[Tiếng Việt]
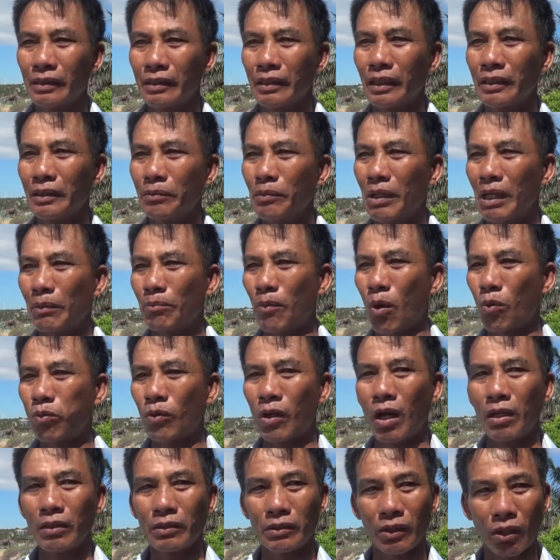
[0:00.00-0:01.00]
khi mà một
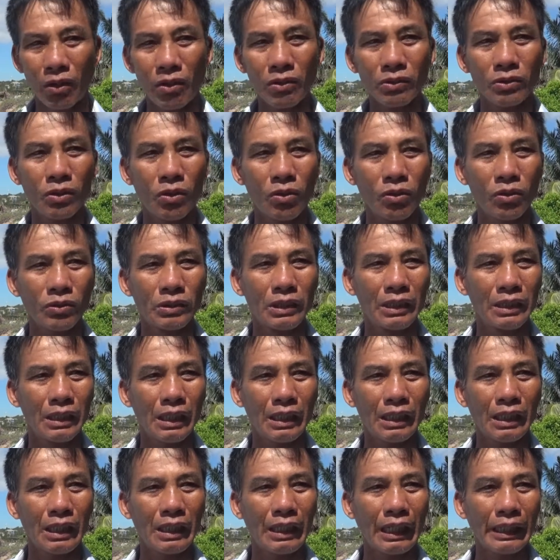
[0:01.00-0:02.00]
cơn gió vô gì
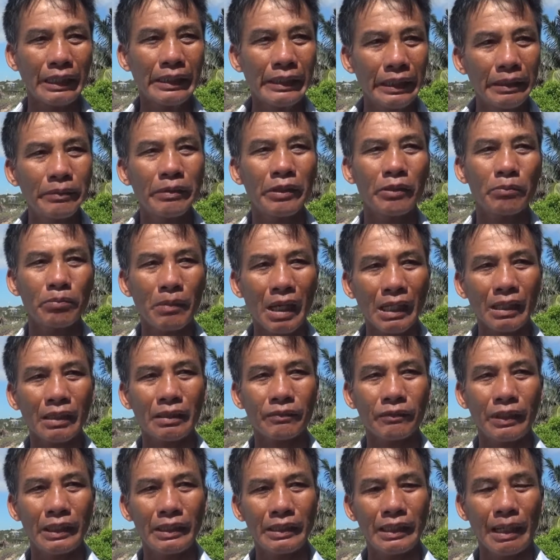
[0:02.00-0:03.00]
là lấy đi mất
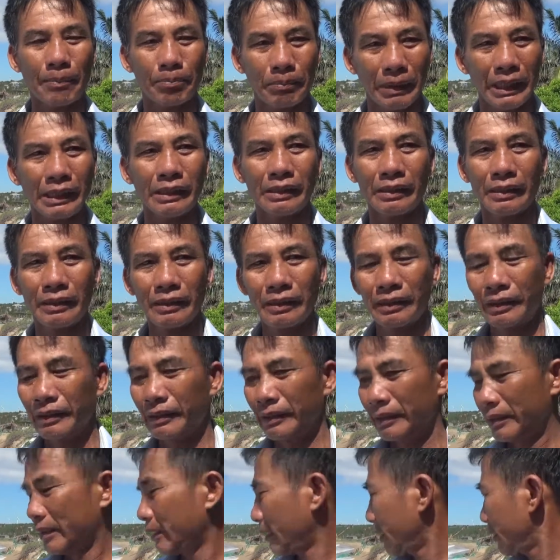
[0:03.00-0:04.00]
phải 5 mét
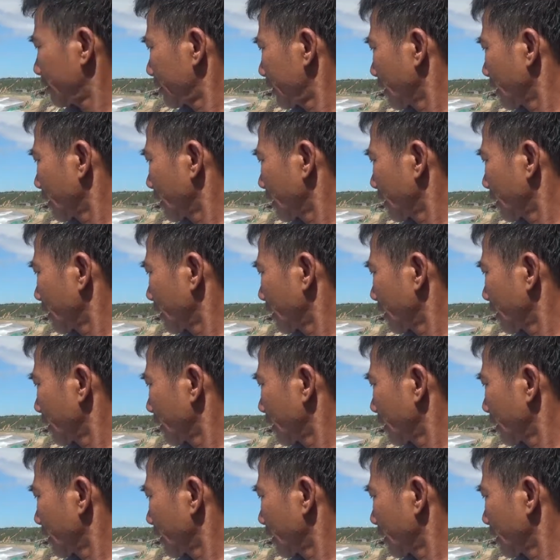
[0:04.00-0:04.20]
đó